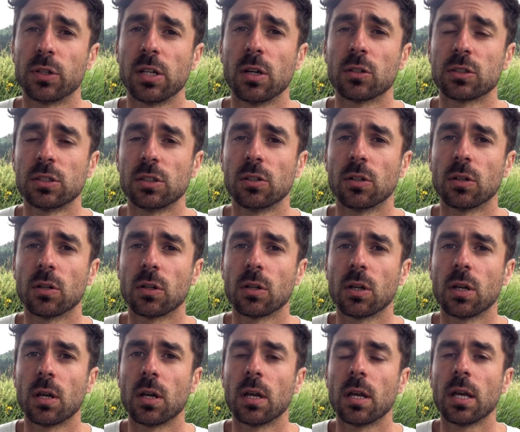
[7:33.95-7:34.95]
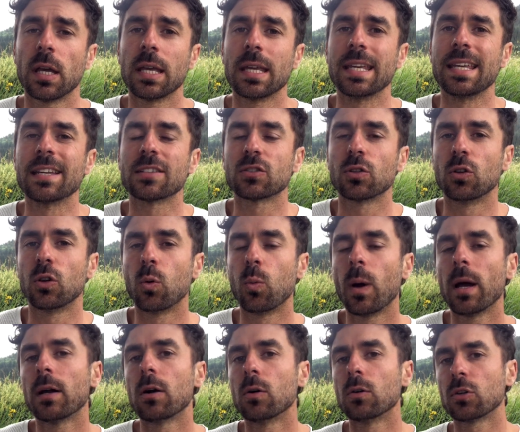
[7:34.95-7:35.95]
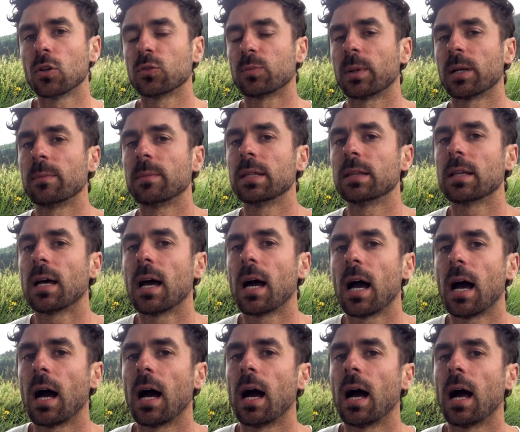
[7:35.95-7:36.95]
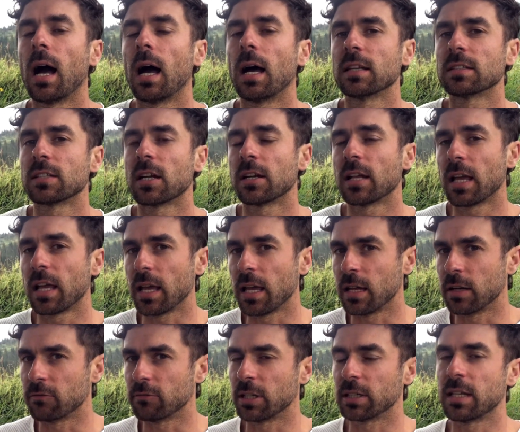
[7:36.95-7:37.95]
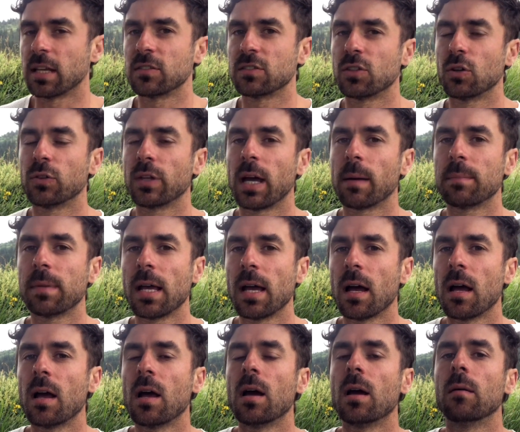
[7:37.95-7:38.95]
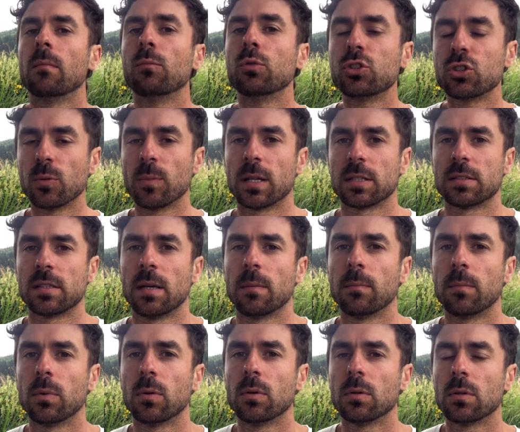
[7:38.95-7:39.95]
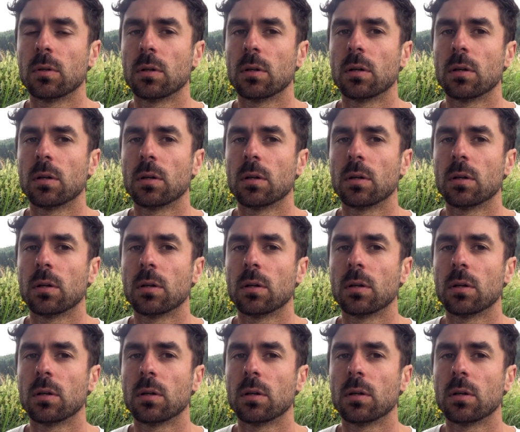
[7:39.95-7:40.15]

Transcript: dióxido y eso luego nos permita estar en retención de apnea mucho más tiempo,